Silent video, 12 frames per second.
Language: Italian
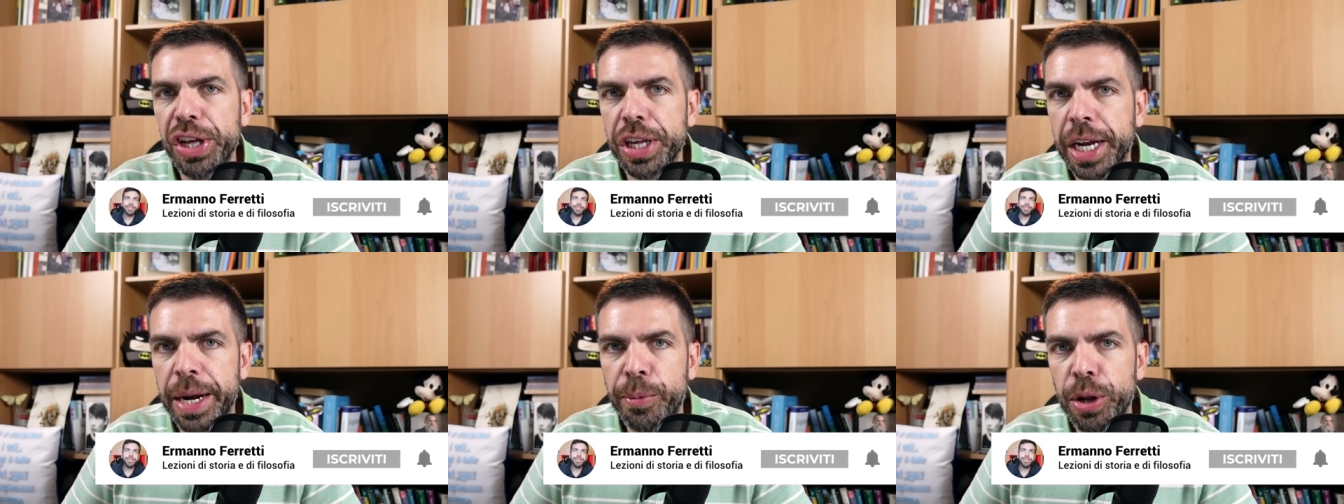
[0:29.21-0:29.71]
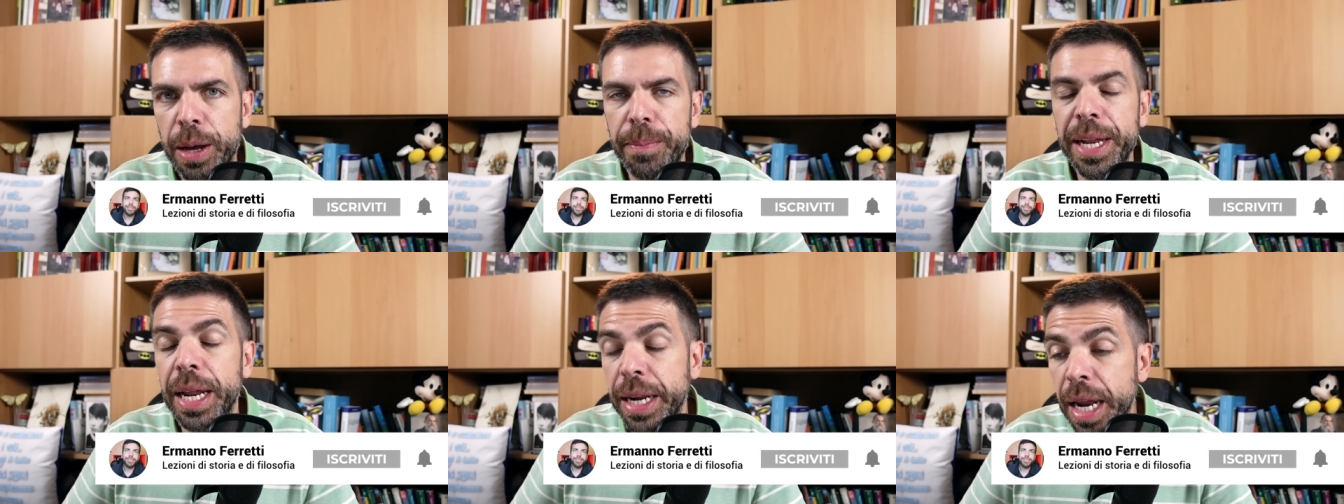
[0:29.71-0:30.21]
cercheremo di
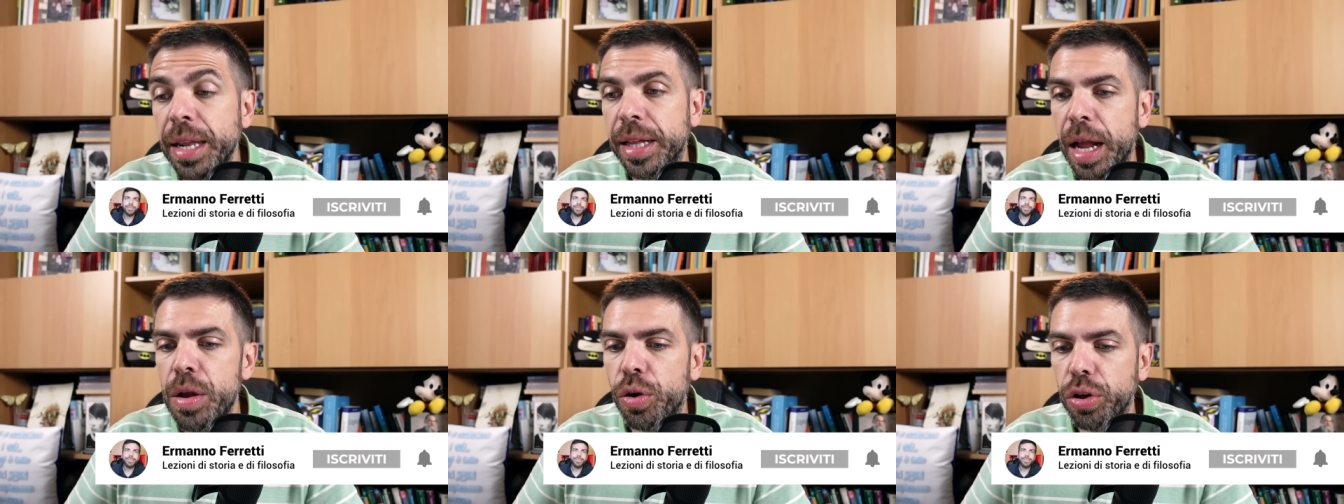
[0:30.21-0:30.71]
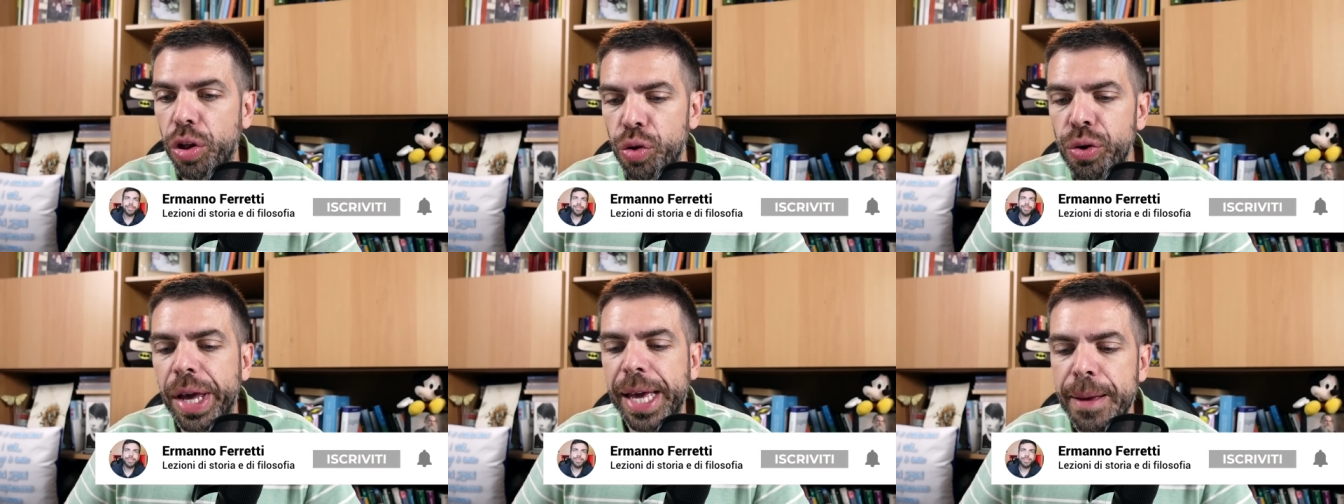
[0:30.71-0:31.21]
capire nel dettaglio cosa
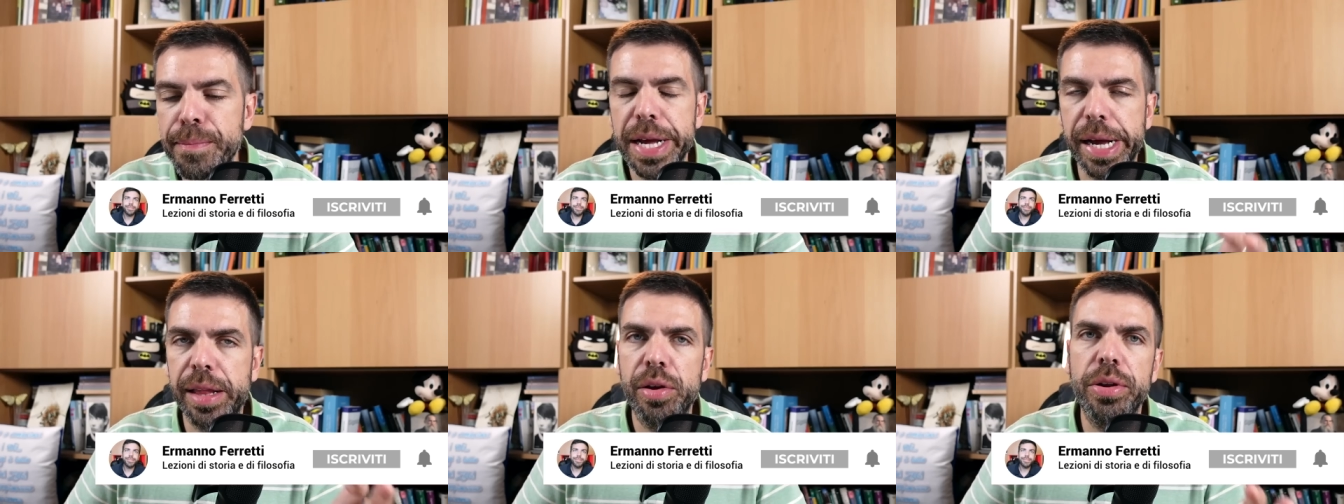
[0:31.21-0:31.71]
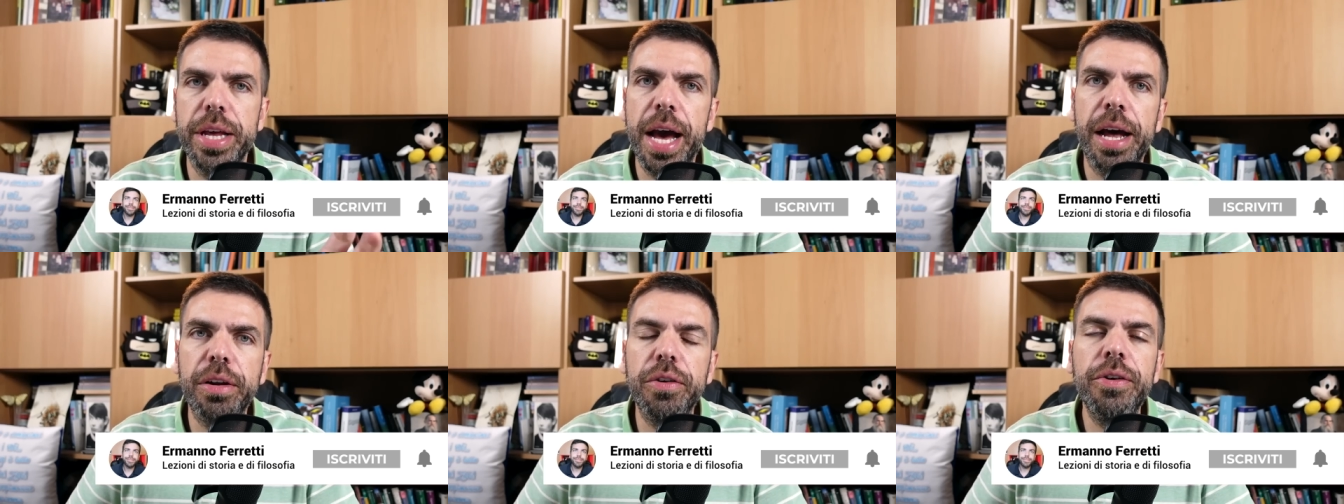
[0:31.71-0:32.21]
sono e che implicazioni
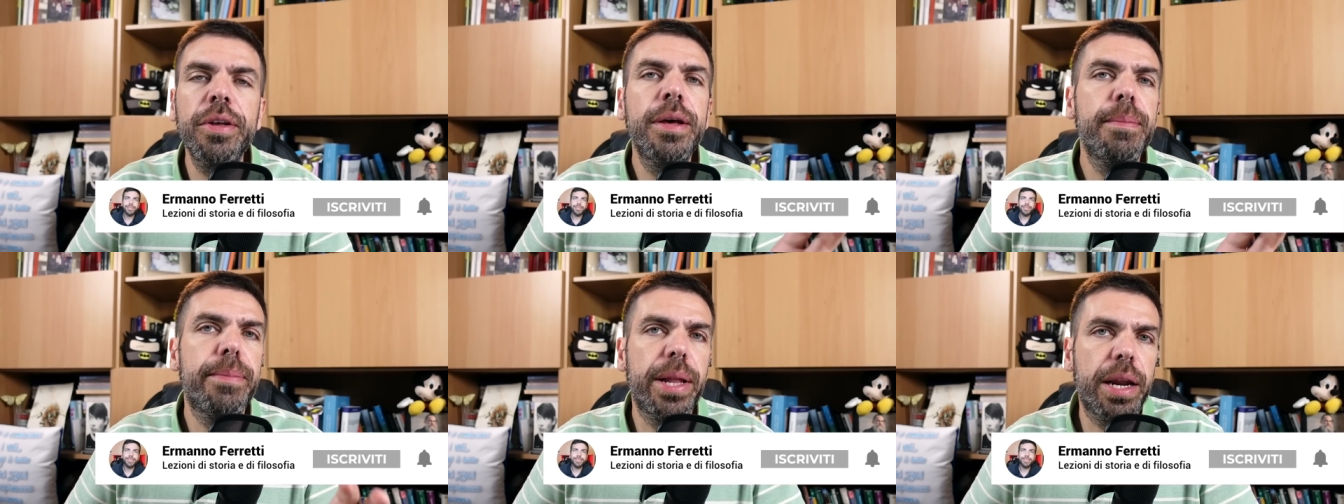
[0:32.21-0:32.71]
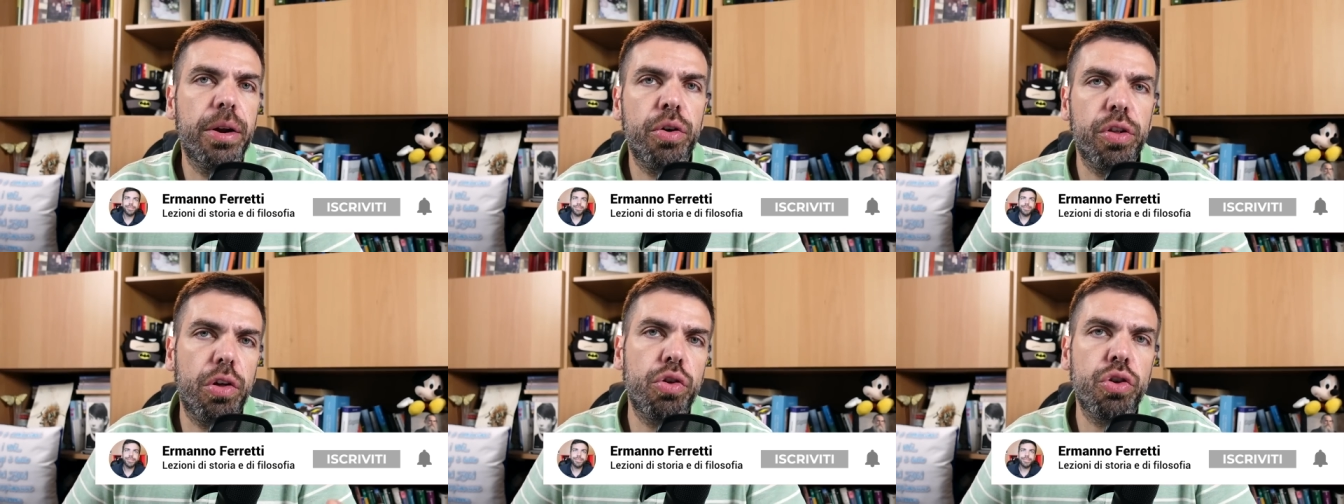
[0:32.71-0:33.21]
hanno per la
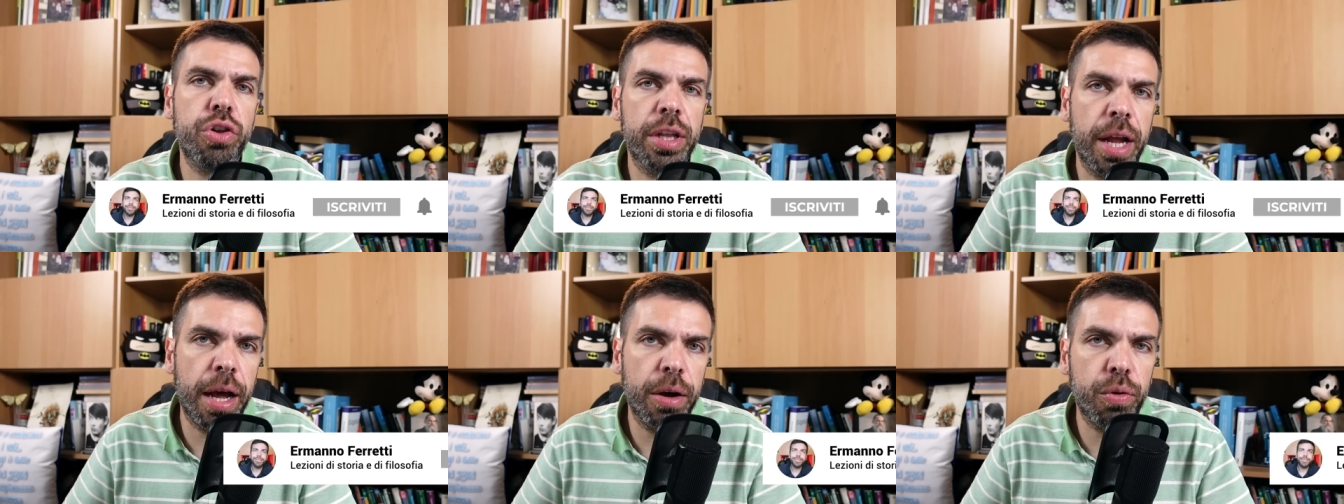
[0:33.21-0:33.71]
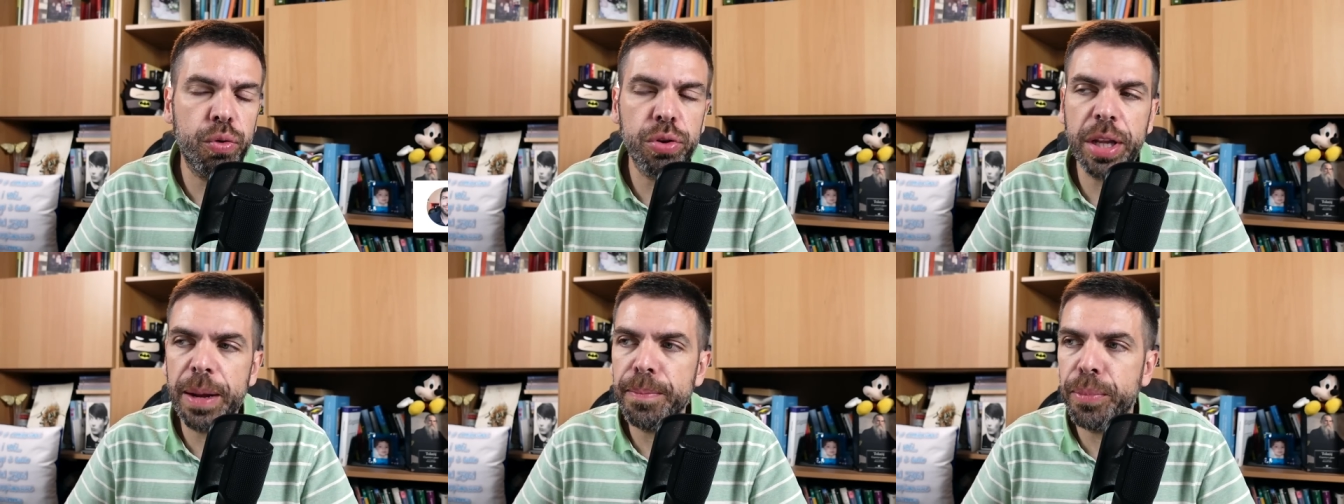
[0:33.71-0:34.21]
nostra società
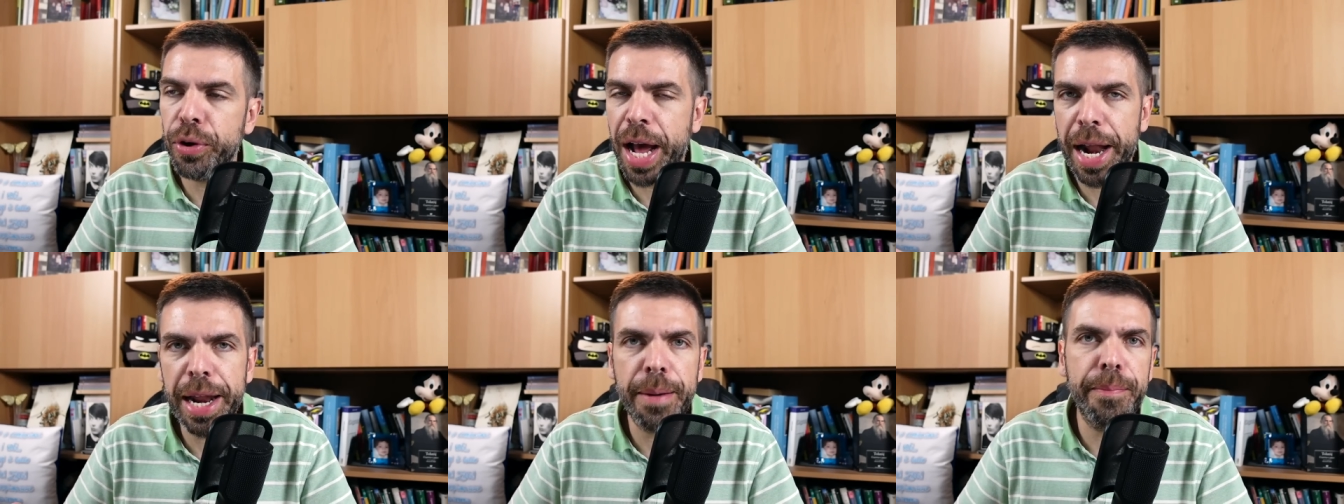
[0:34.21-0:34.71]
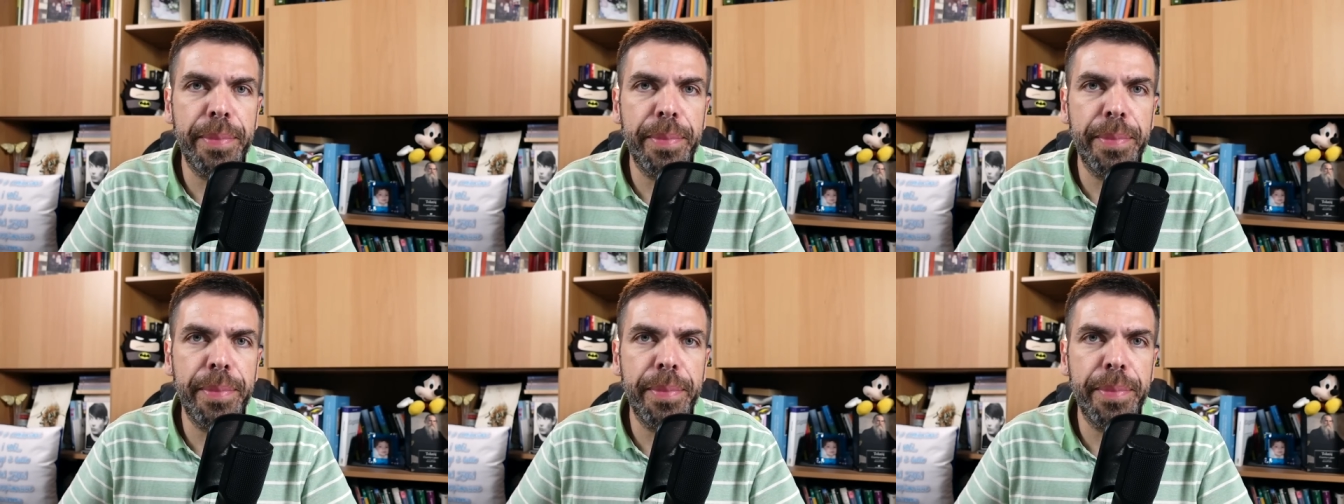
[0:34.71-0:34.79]
contemporanea,